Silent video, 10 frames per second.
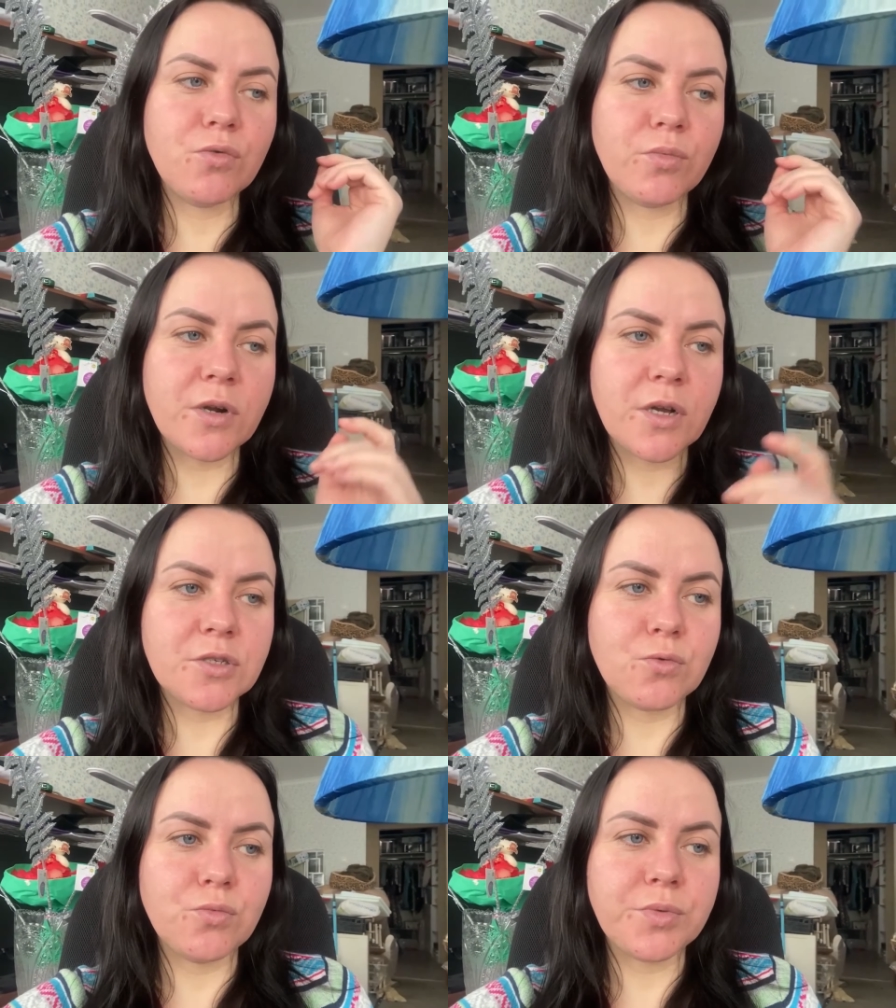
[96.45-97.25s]

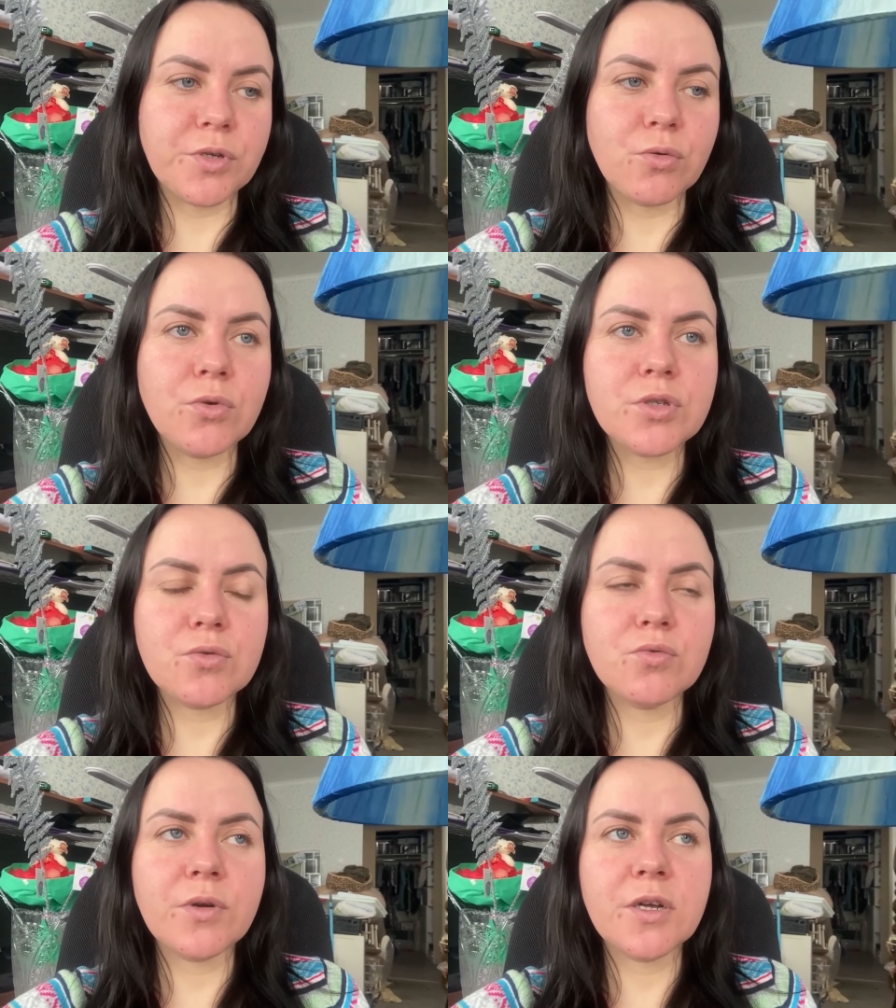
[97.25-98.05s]
убрать
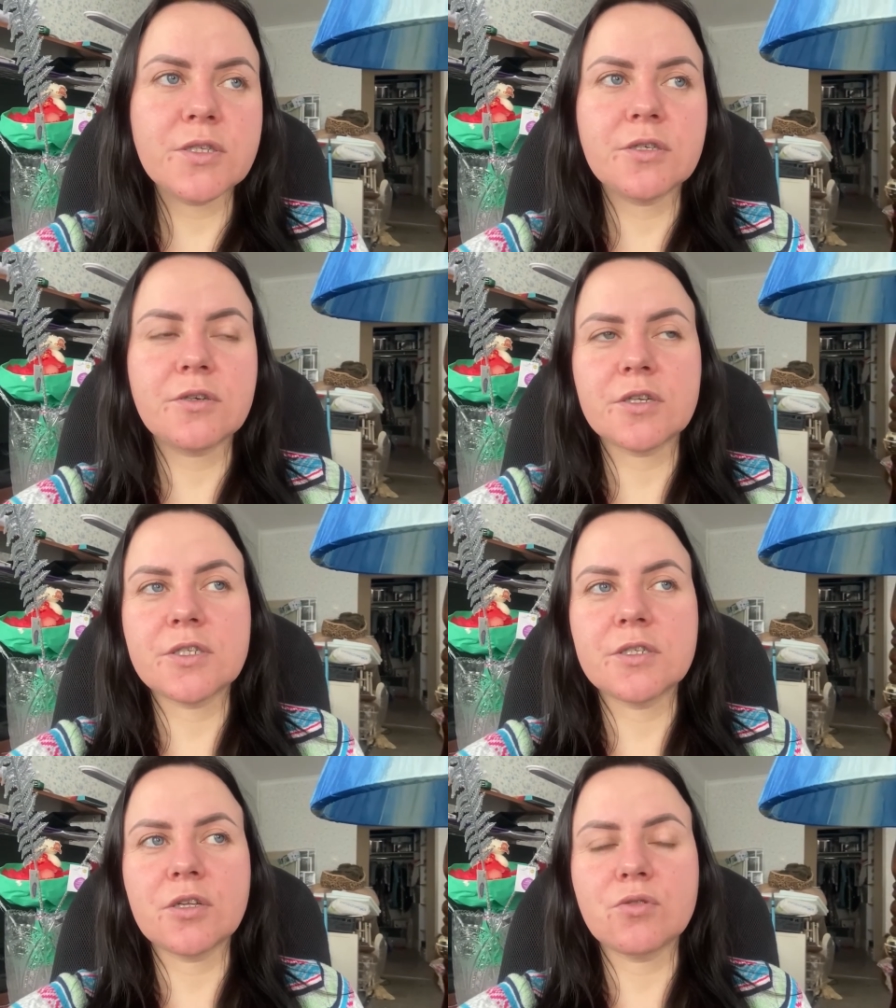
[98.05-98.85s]
купероз, убрать
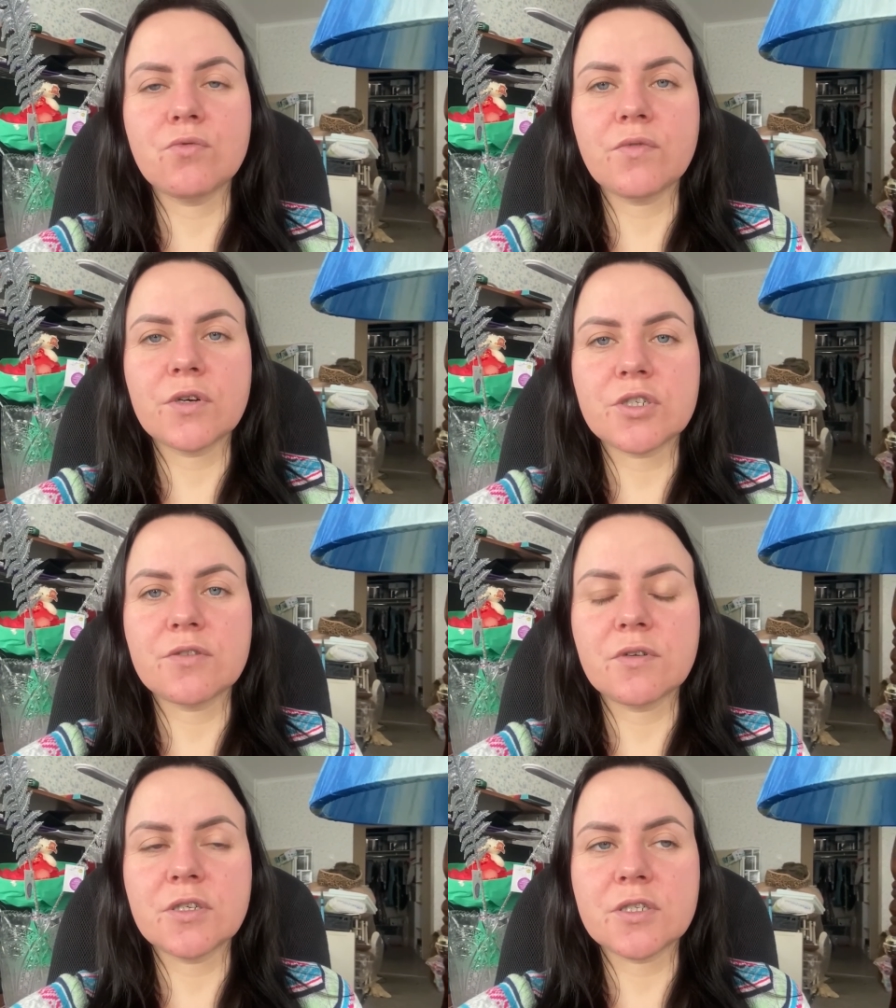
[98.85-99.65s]
красноту
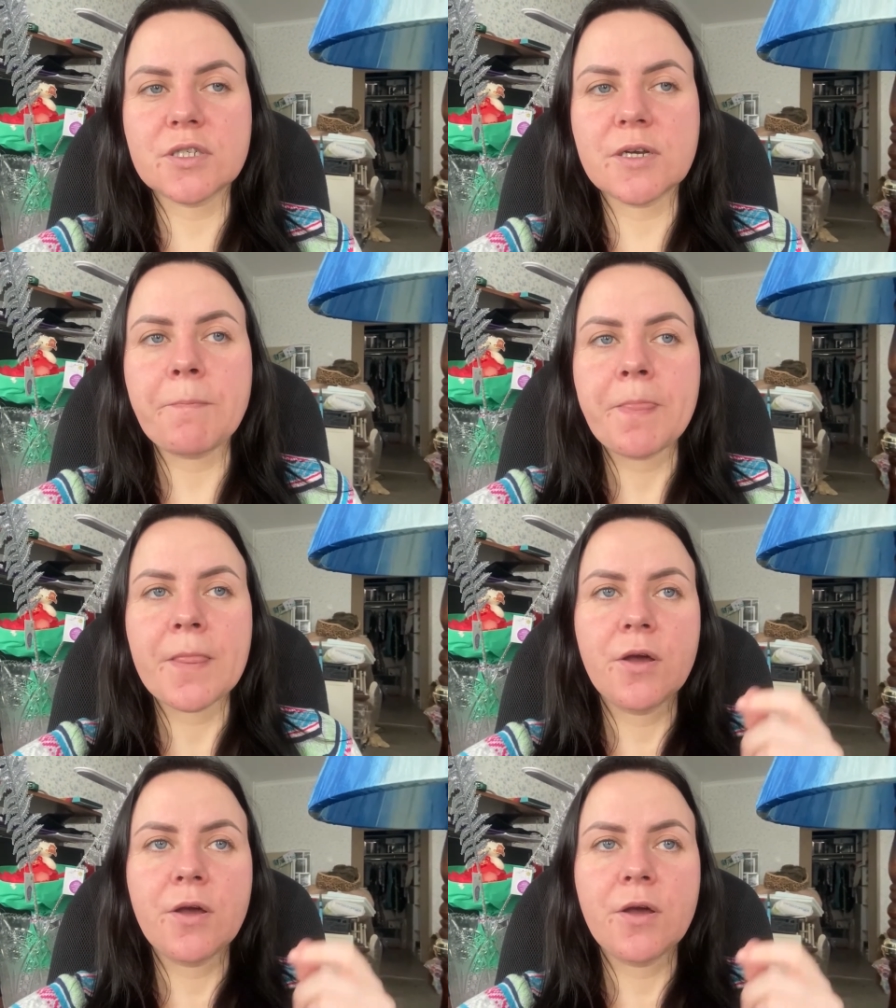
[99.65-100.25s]
вашего лица,